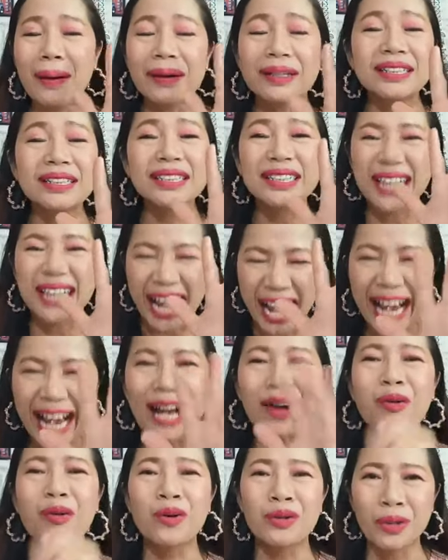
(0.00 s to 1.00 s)
คือห้า
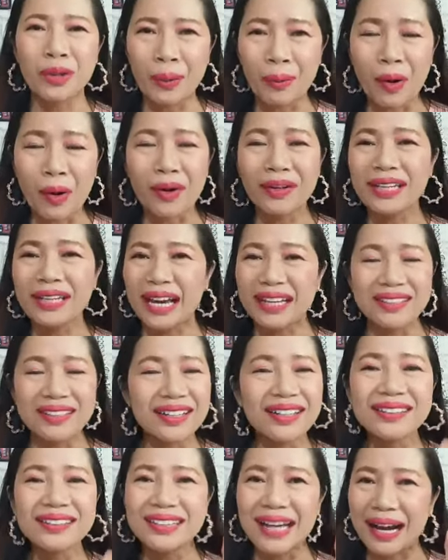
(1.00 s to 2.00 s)
คนก็พออย่าเย
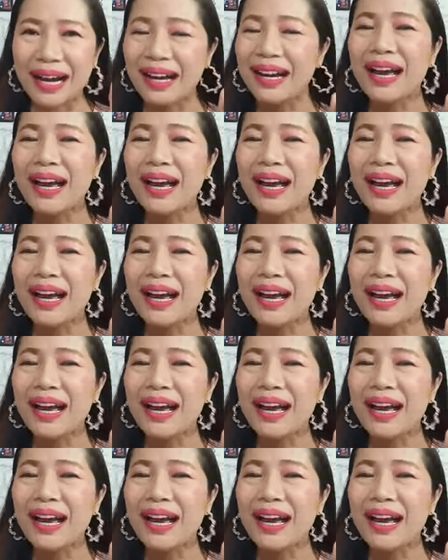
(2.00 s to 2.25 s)
อะอย่า